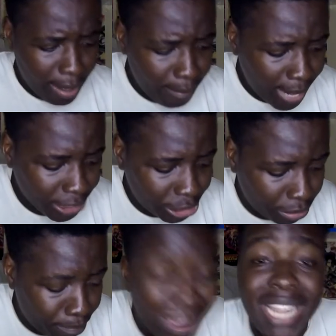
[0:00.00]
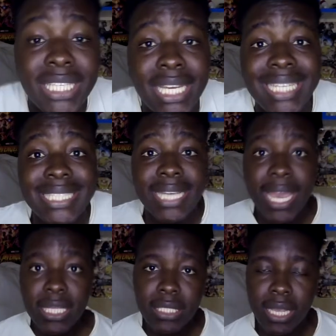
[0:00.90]
mas parece que
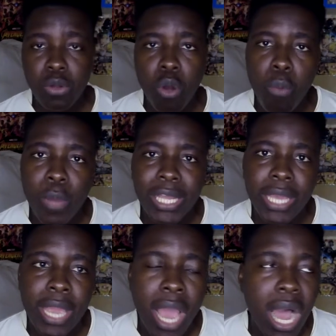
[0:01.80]
esquecem como é que